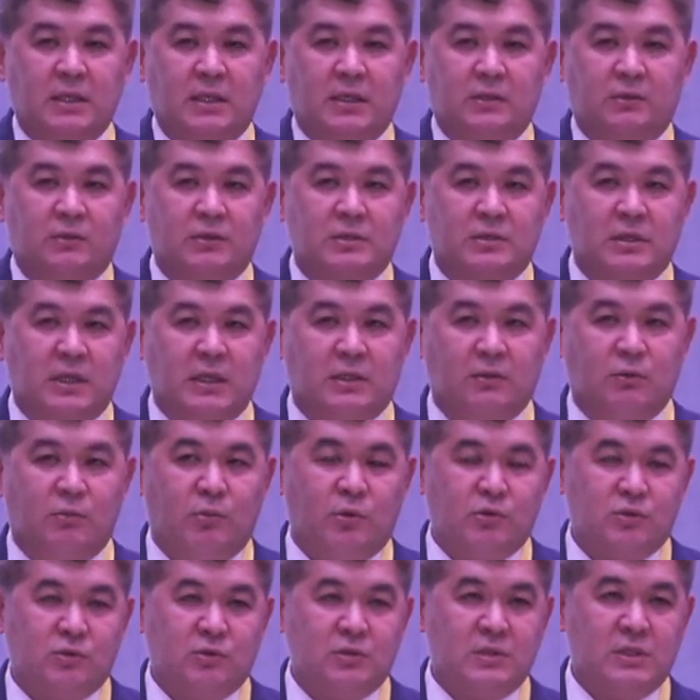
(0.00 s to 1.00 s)
То есть я
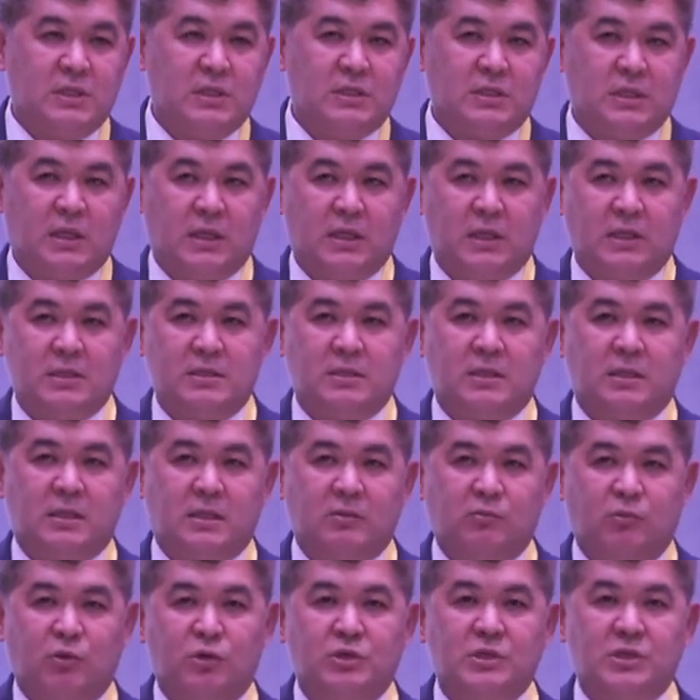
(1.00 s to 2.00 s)
думаю, что здесь как раз-таки
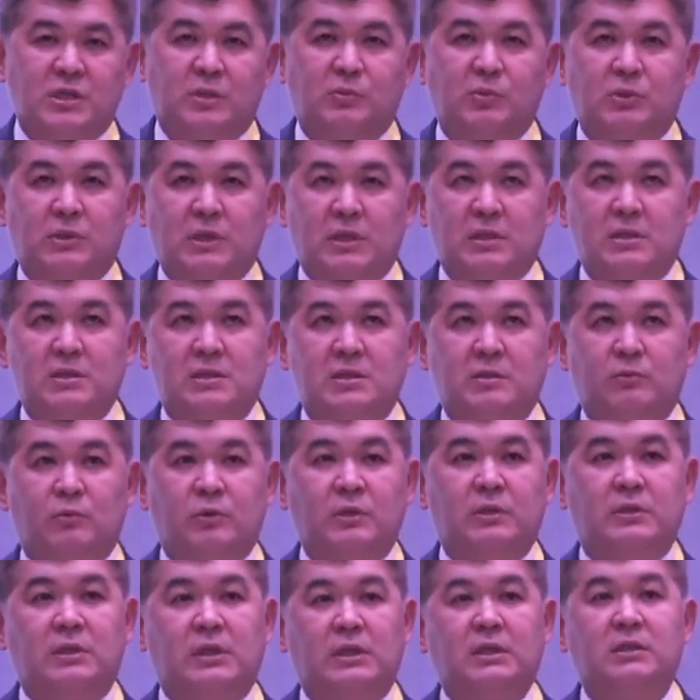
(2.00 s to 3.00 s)
в большей степени надо
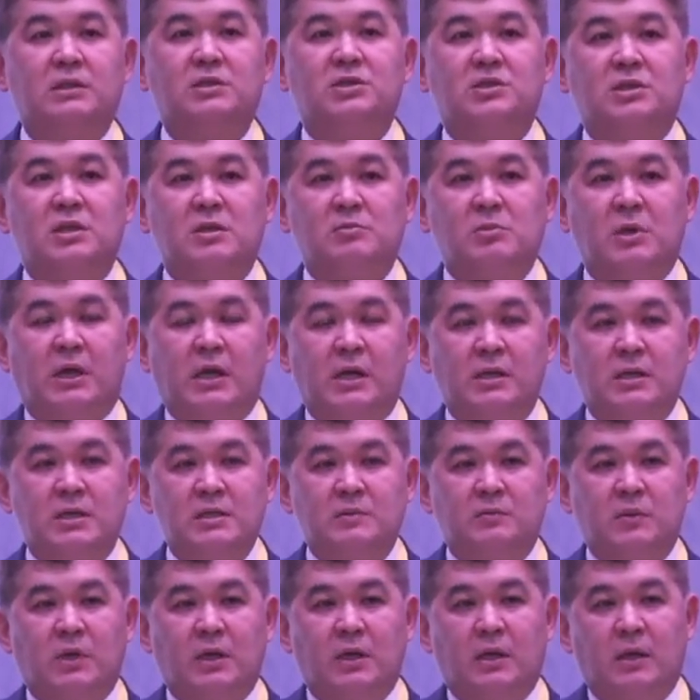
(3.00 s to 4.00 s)
стимулировать рыночные
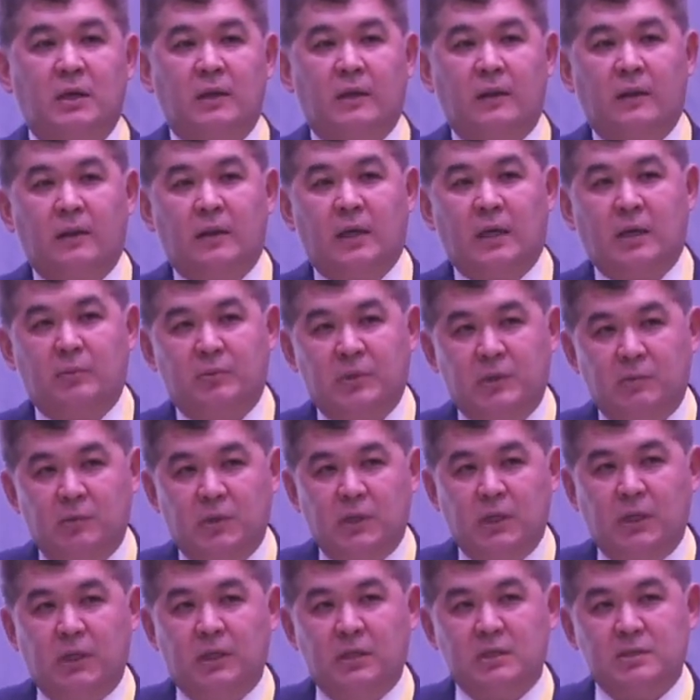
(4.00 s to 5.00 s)
механизмы а,
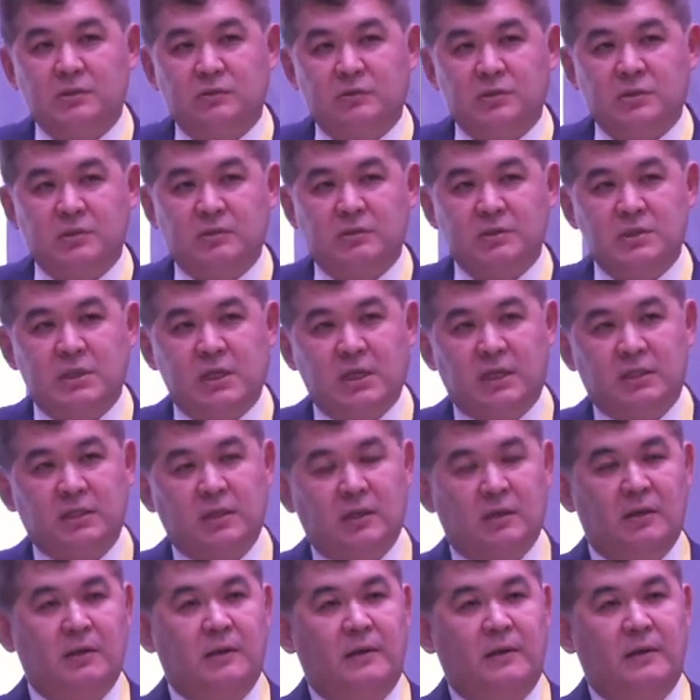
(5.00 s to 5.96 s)
применения искусственного интеллекта.